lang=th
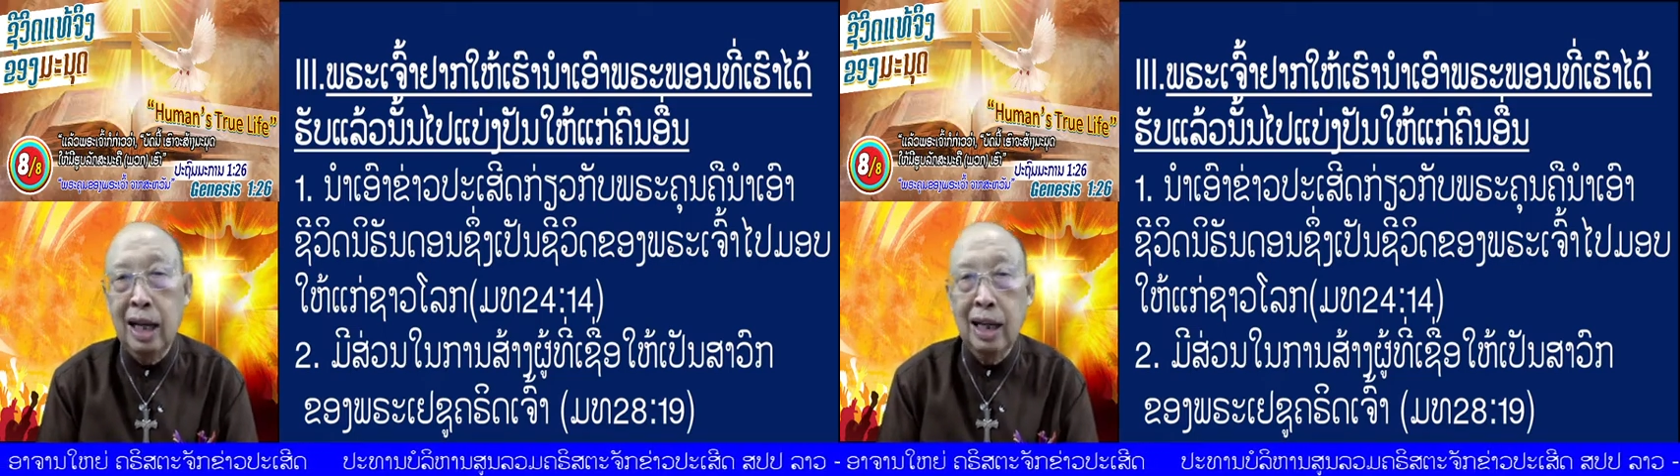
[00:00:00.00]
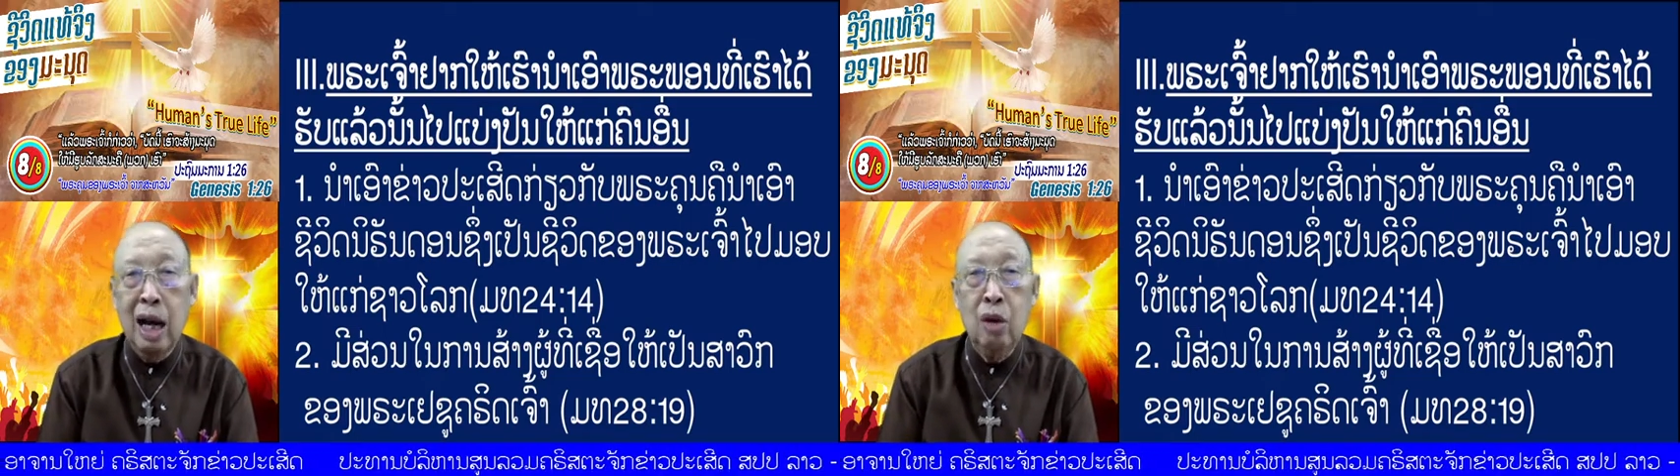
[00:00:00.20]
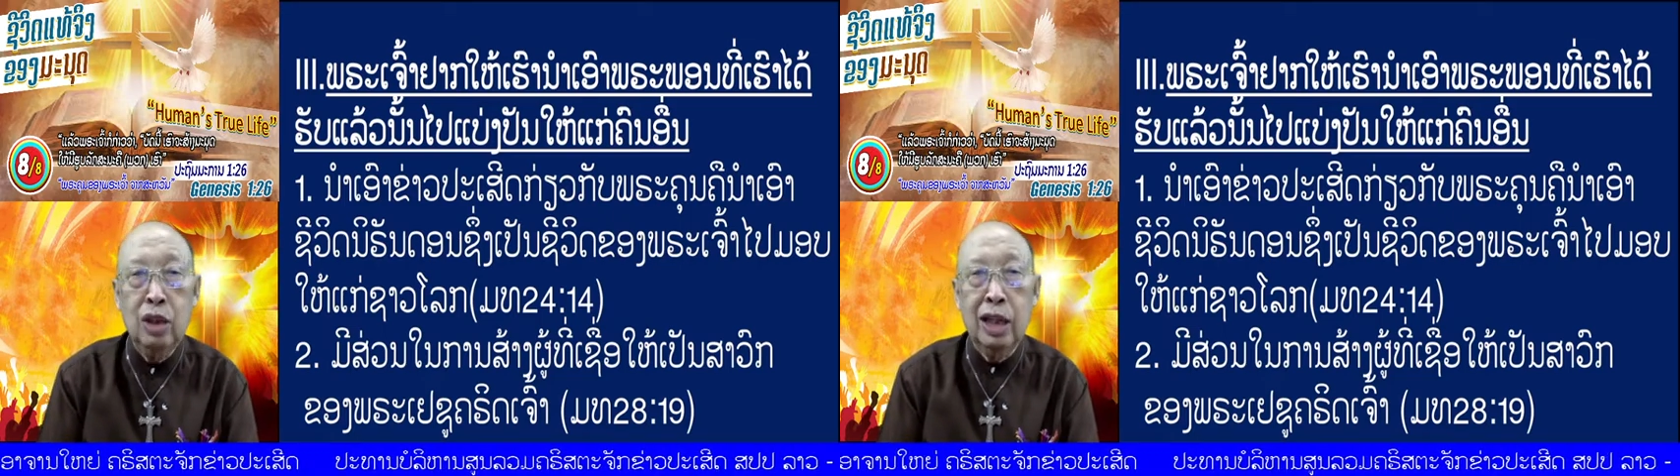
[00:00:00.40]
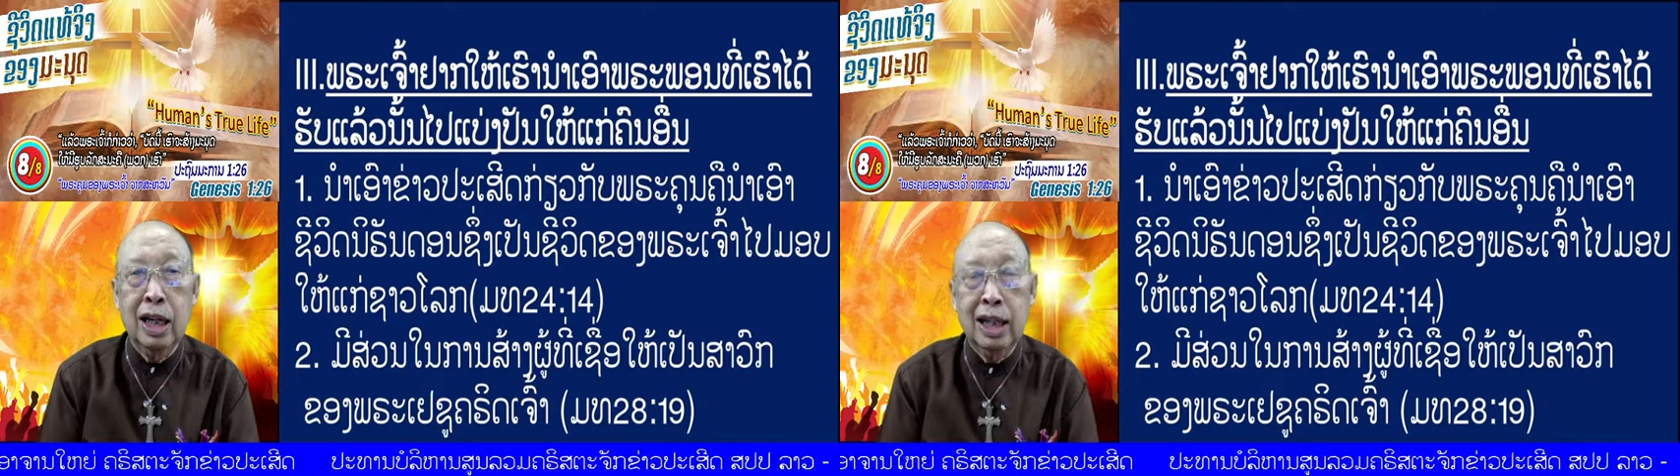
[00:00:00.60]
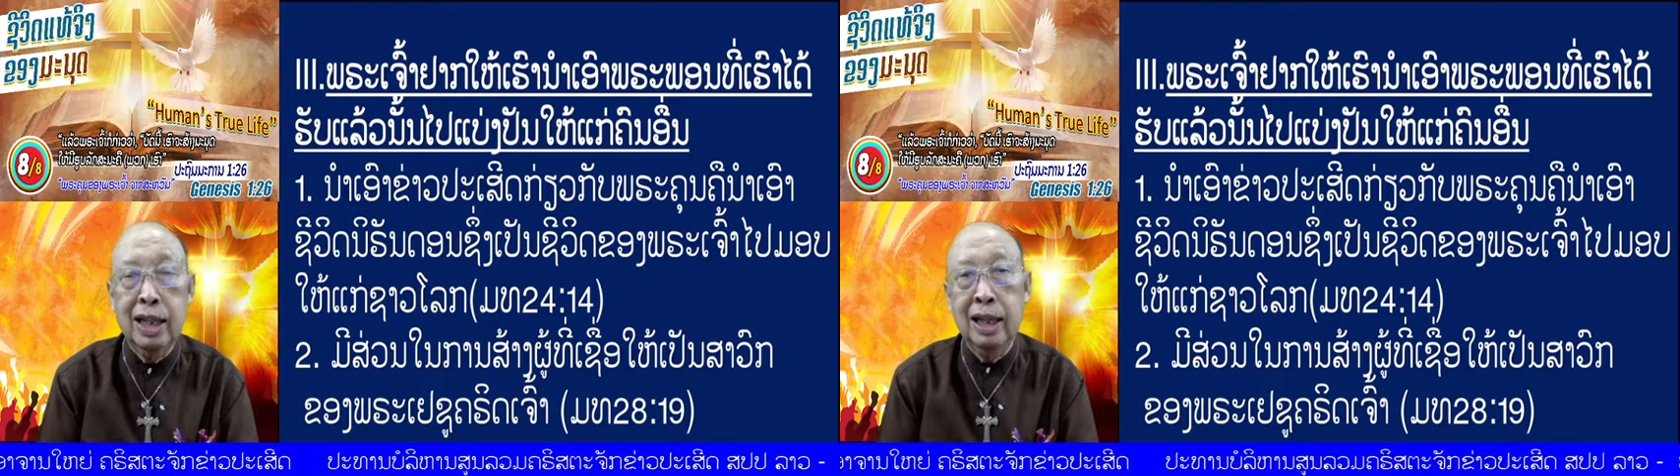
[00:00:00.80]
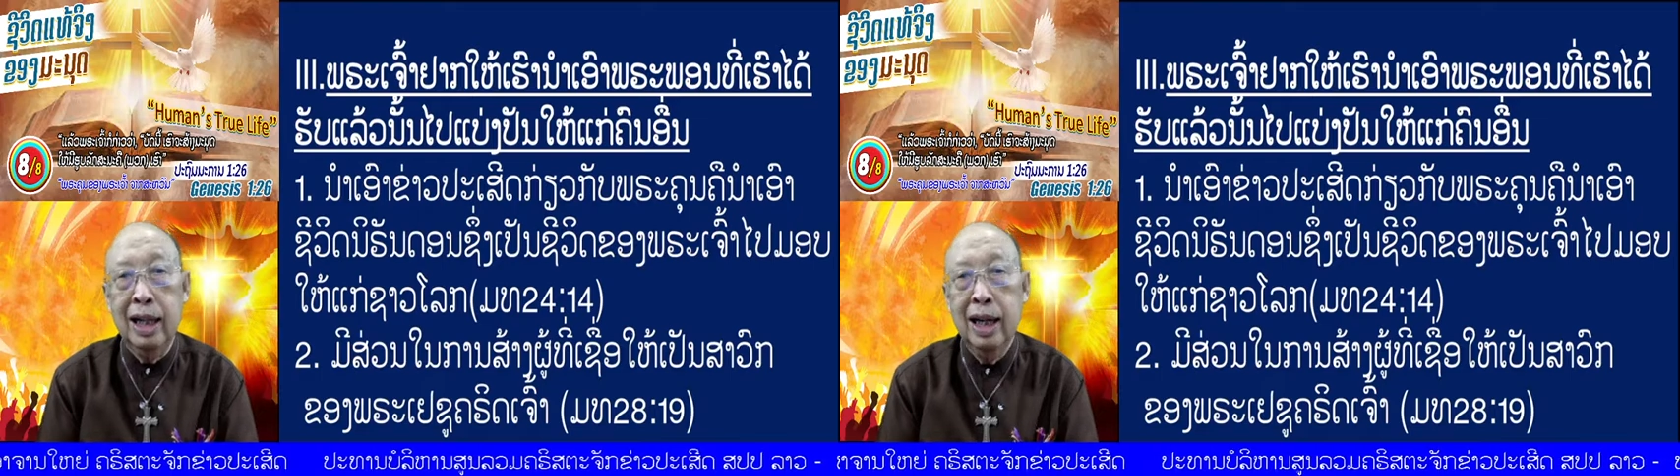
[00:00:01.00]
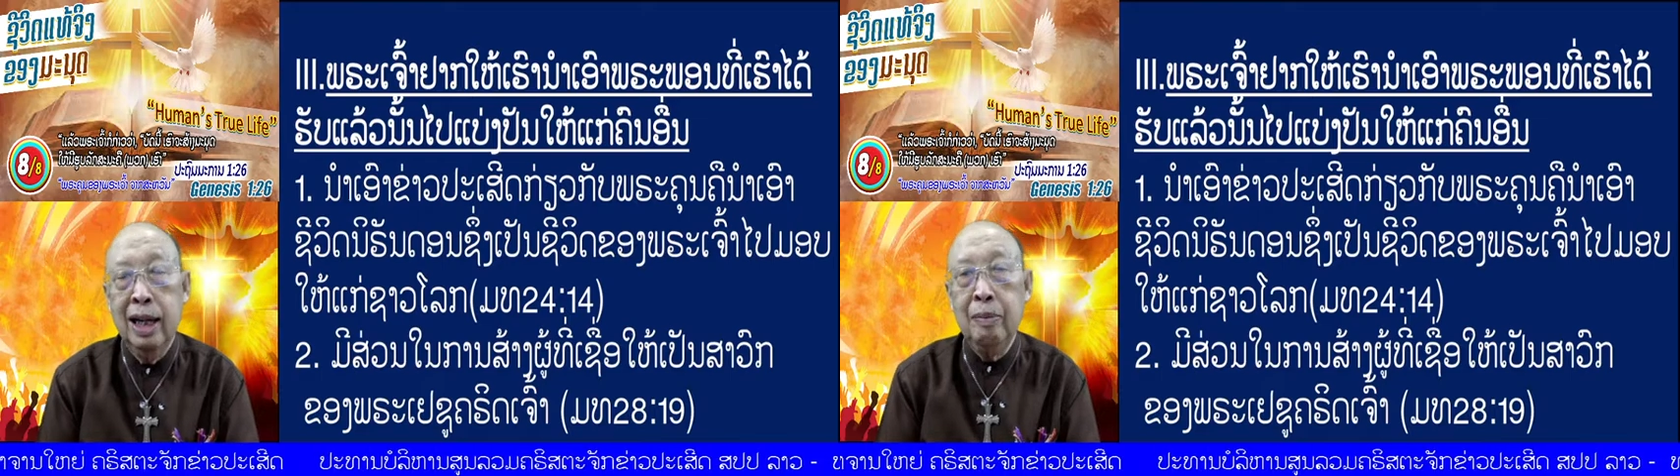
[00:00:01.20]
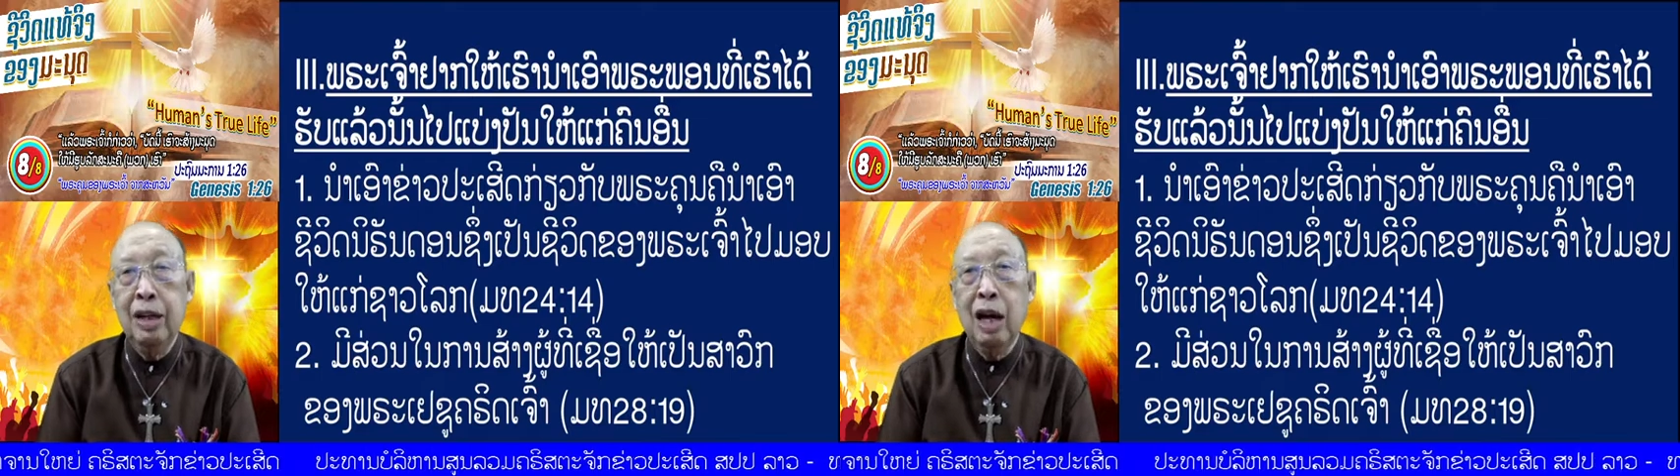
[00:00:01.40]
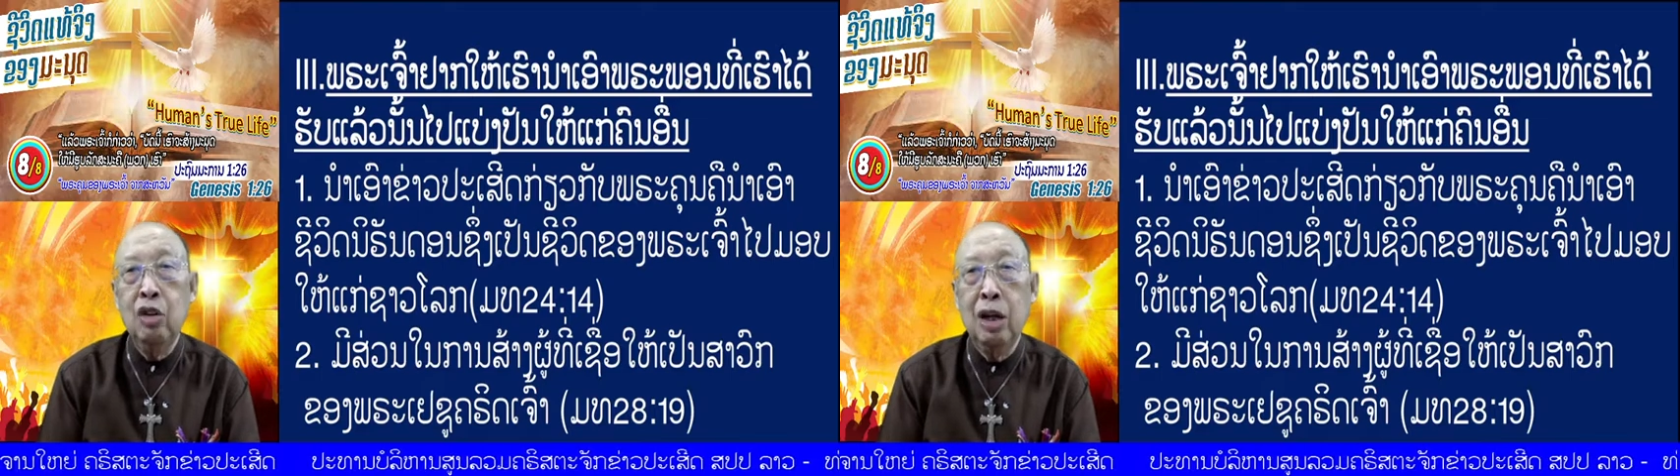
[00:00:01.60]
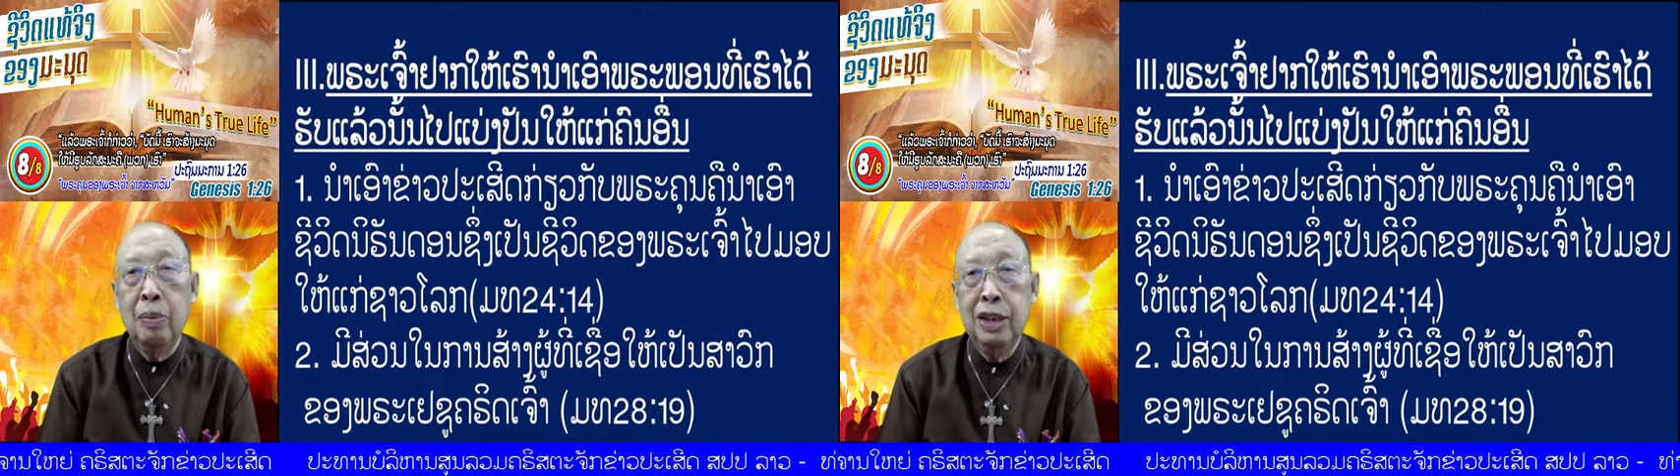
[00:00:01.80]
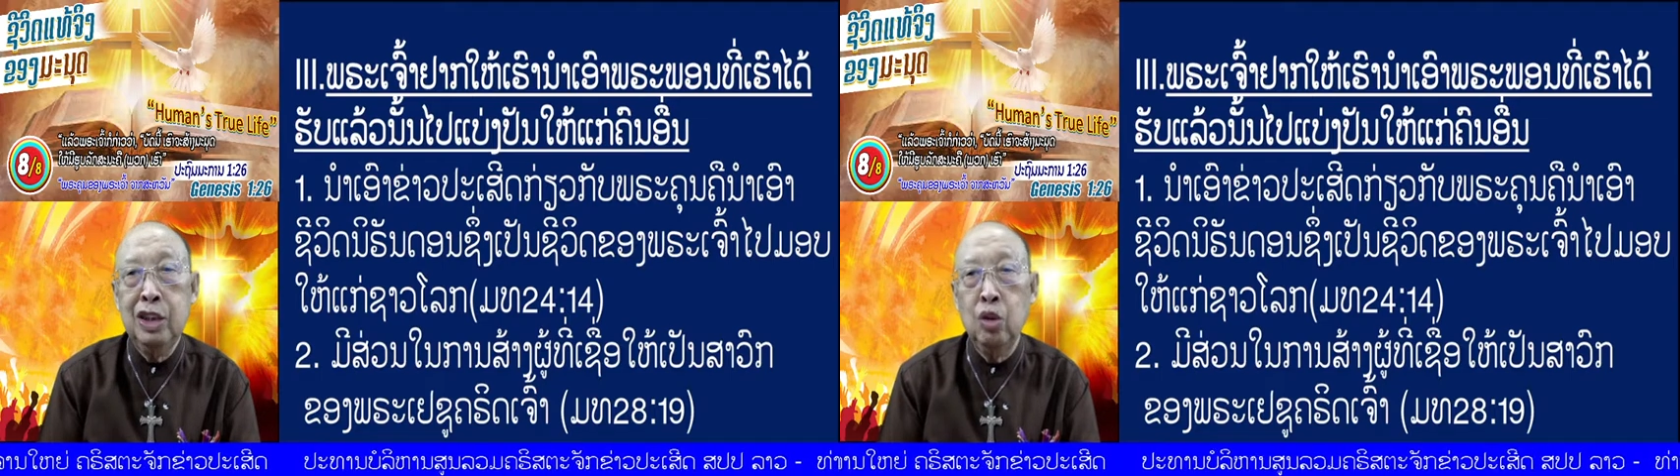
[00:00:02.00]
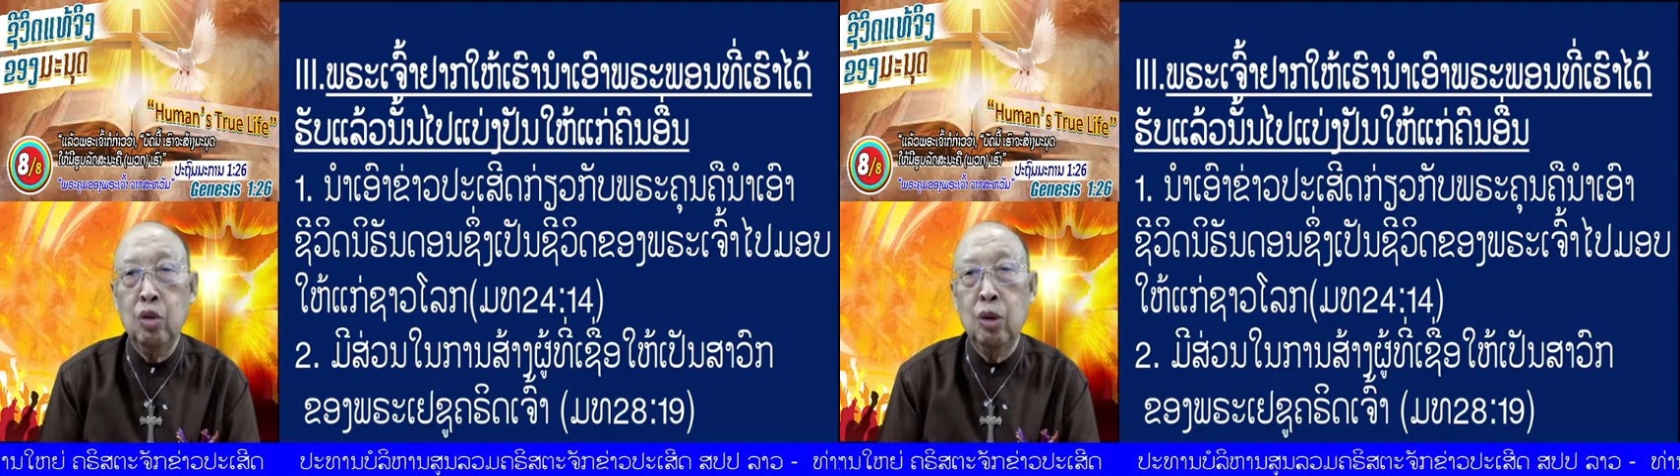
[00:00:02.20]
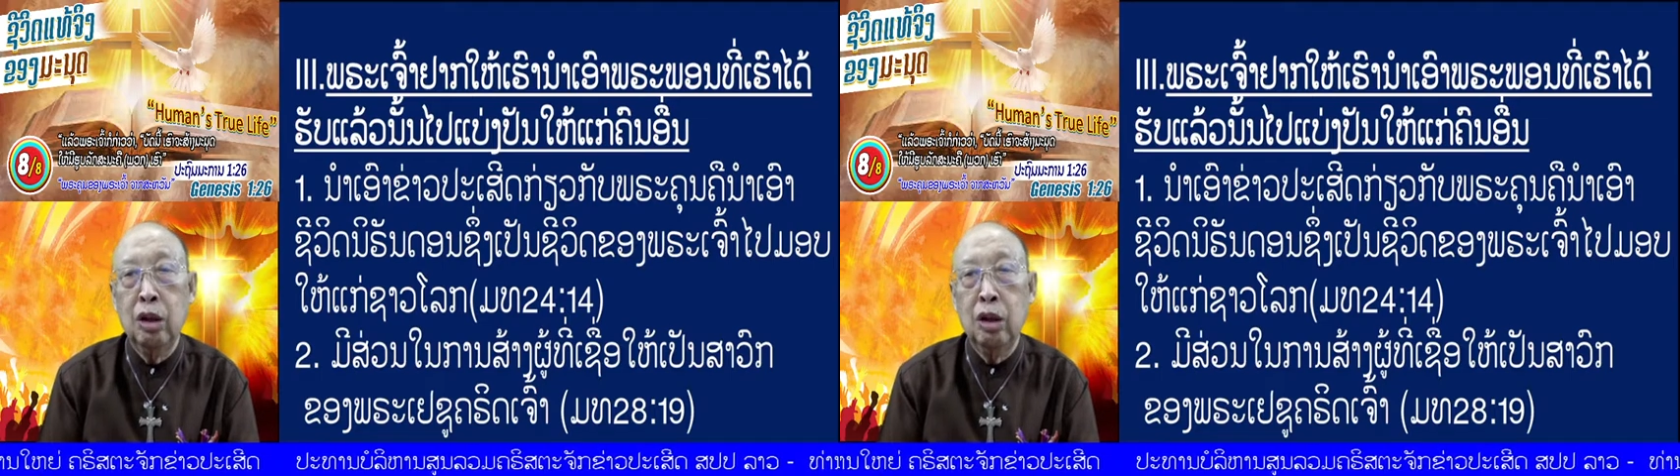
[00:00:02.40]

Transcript: เกาเรื่องอันนั้นนี่ เห็นมันกาเรื่องพระเยซู